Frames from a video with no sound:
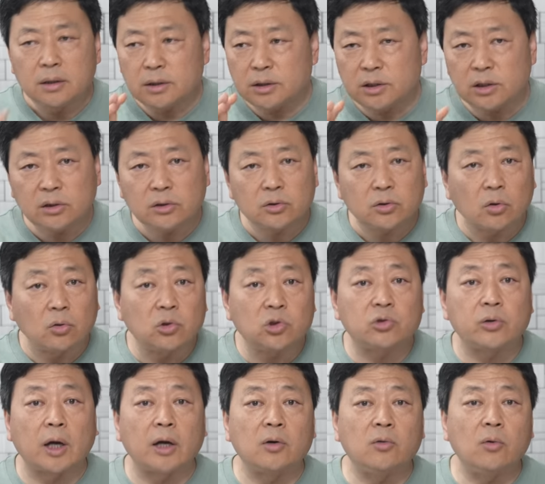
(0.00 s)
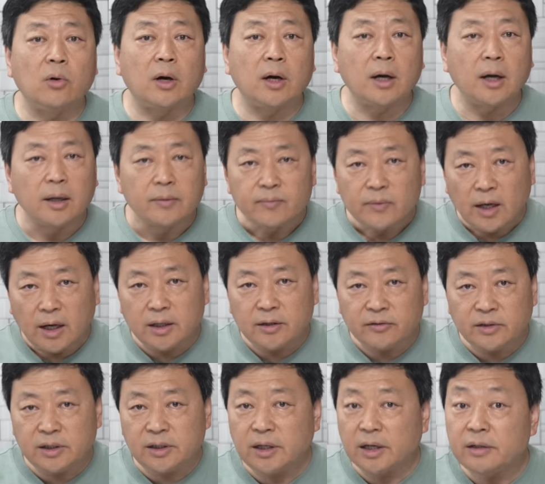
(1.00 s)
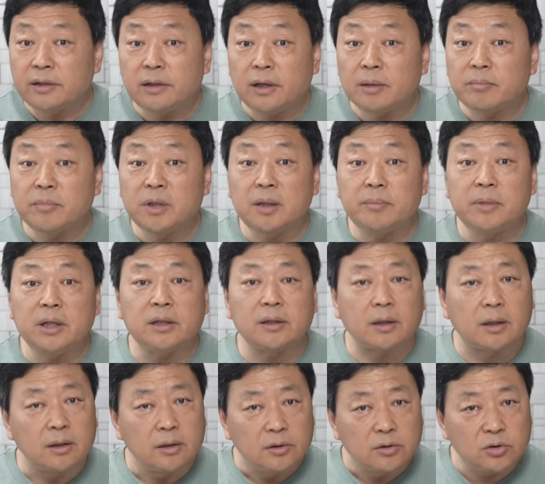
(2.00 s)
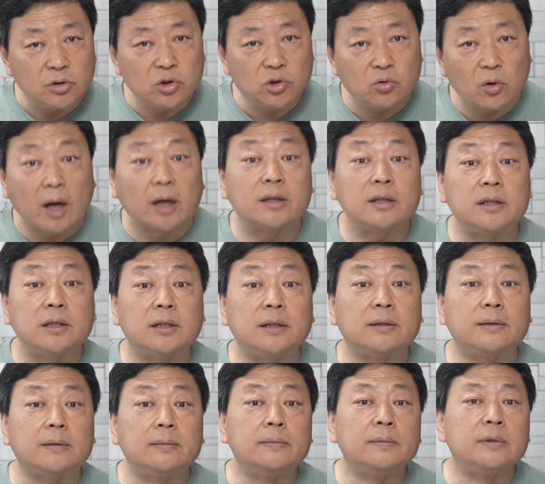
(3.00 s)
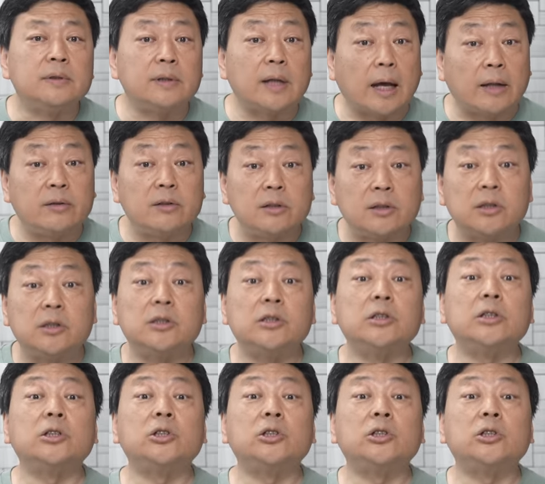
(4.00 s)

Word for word: 镜头甩过啊，还甜甜蜜蜜的去抓着这个男子的这个